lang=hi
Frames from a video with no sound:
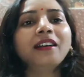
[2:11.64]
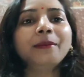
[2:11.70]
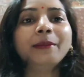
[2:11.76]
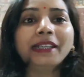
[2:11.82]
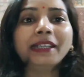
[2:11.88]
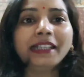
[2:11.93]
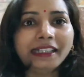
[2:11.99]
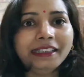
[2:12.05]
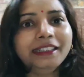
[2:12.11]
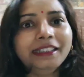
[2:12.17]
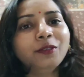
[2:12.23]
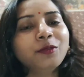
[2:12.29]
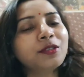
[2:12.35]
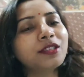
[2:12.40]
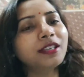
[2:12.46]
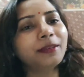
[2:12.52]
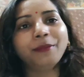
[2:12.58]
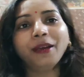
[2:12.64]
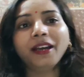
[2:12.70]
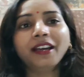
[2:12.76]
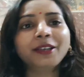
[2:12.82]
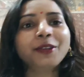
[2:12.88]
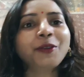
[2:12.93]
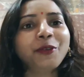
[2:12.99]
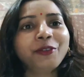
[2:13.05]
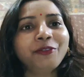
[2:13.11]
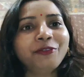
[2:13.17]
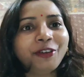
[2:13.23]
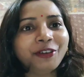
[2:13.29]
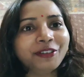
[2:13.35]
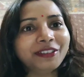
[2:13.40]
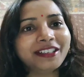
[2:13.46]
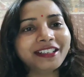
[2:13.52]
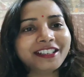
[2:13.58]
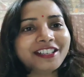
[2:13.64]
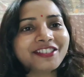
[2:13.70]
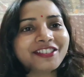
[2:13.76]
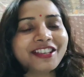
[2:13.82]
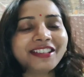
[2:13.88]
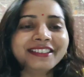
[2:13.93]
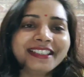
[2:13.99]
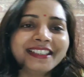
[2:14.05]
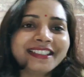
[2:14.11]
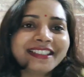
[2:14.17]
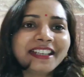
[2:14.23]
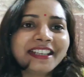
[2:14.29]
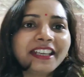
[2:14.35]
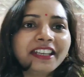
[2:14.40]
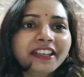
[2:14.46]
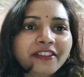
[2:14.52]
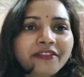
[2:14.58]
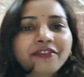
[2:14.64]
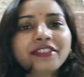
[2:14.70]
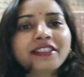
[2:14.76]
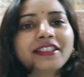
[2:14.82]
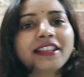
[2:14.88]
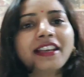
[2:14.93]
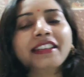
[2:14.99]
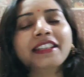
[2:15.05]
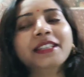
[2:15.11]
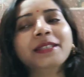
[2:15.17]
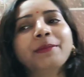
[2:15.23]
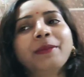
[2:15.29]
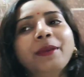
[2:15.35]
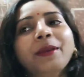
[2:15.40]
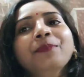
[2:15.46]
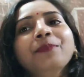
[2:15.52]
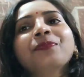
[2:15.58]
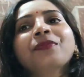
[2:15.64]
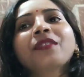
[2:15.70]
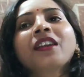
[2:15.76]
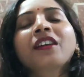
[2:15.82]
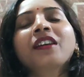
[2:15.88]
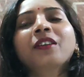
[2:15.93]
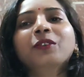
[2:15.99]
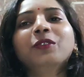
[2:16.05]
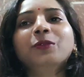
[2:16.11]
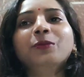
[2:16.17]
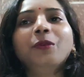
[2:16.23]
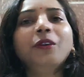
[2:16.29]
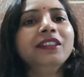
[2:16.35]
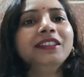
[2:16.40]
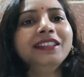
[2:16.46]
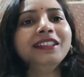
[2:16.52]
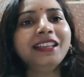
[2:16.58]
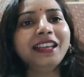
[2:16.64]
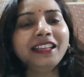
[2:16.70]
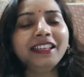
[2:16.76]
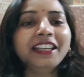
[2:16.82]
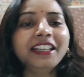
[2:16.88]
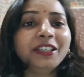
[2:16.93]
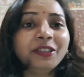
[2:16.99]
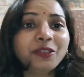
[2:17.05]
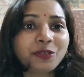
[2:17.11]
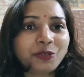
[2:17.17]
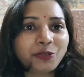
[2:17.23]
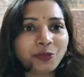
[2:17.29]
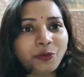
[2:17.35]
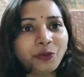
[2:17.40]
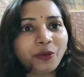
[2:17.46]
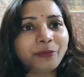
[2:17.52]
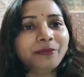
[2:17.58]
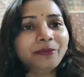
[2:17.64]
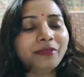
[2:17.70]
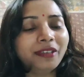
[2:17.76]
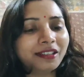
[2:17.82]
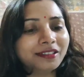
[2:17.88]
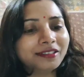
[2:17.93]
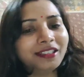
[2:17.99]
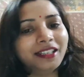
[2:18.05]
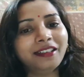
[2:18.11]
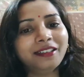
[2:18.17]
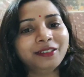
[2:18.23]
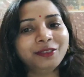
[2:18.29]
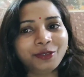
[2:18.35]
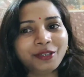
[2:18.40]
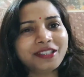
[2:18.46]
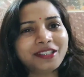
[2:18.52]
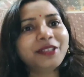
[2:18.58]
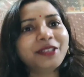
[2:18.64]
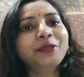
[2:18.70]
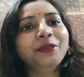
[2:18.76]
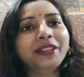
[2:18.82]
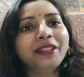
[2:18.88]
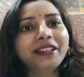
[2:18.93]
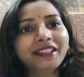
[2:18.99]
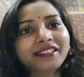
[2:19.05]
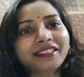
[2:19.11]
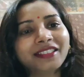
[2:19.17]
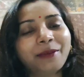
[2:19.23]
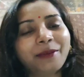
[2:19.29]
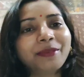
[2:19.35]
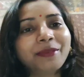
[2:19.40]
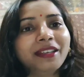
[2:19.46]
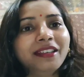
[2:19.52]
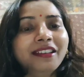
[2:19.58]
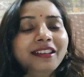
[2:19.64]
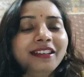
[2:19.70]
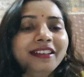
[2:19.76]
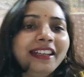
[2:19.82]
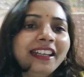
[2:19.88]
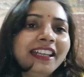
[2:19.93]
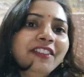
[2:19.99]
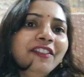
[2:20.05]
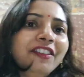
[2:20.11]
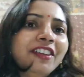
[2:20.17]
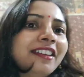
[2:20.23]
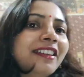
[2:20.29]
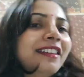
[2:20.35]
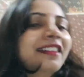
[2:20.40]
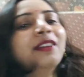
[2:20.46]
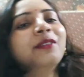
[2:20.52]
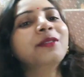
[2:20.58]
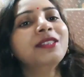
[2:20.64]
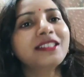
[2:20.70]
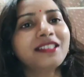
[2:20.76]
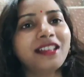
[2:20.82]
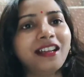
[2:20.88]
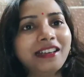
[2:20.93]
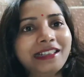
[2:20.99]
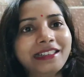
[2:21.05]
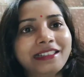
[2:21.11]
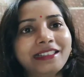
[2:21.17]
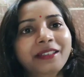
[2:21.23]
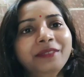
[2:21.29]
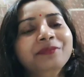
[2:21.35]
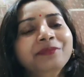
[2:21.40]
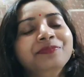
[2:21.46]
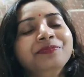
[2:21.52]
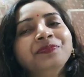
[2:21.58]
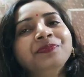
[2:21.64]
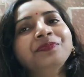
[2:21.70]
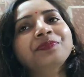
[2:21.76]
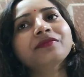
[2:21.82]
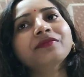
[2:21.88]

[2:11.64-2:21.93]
आ, बट इन दिनों सब हर कोई फ्लॉन्ट करना चाहता है इस तरीके की रफल साड़ीज़ पे तो बहुत ही एलिगेंट और श्योर लगता है थोड़ा सा यूनिक लगता है आपकी डेली वेयर के रेगुलर साड़ी से